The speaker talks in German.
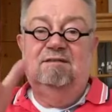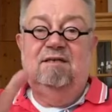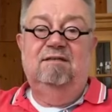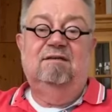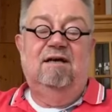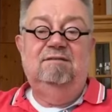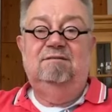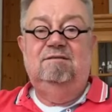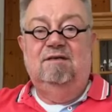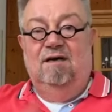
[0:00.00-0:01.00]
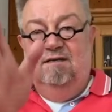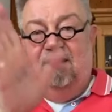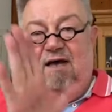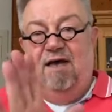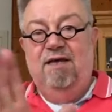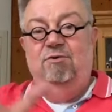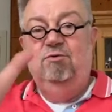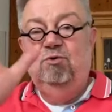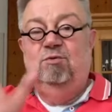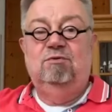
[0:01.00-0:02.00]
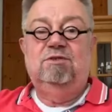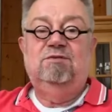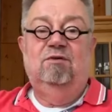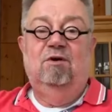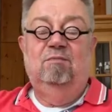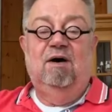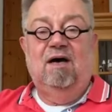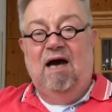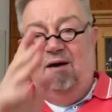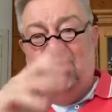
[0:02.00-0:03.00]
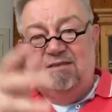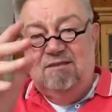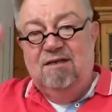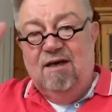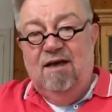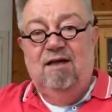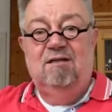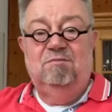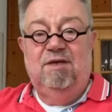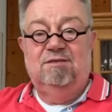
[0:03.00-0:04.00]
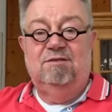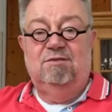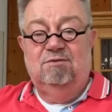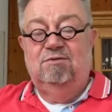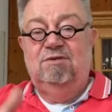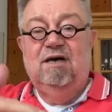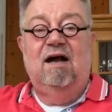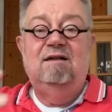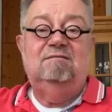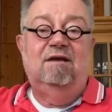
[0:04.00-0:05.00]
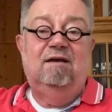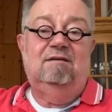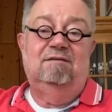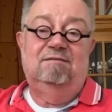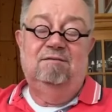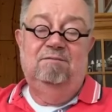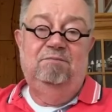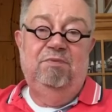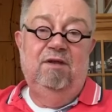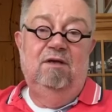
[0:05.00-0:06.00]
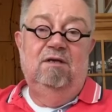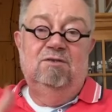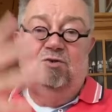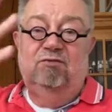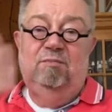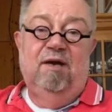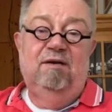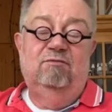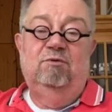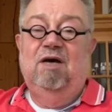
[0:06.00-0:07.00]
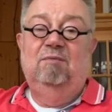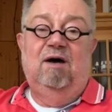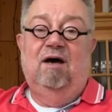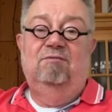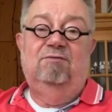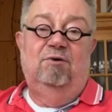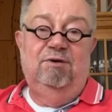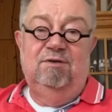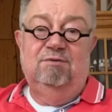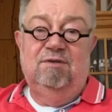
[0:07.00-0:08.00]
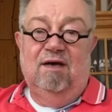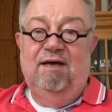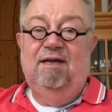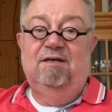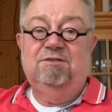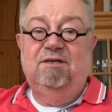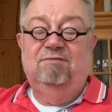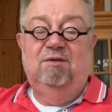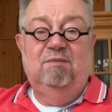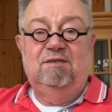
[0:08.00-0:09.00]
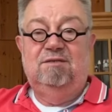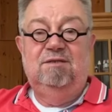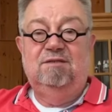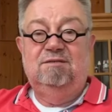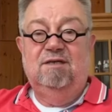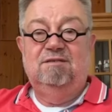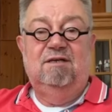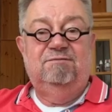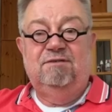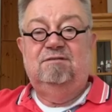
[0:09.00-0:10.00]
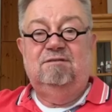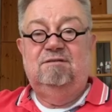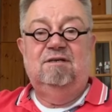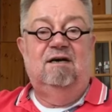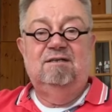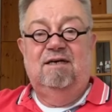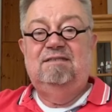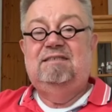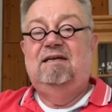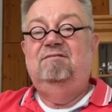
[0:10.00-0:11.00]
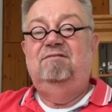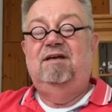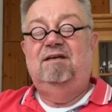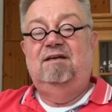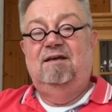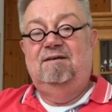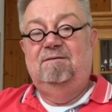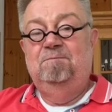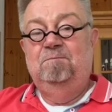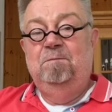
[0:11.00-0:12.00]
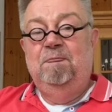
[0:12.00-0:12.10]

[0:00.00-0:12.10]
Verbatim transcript: Jahren, seit 30 Jahren eine Übungsform machen, aber die regelmäßig und die alltäglich. So wie mein wunderbarer Freund und Heiler Stefan Matthias, der seit 40 Jahren einen Zen-Weg geht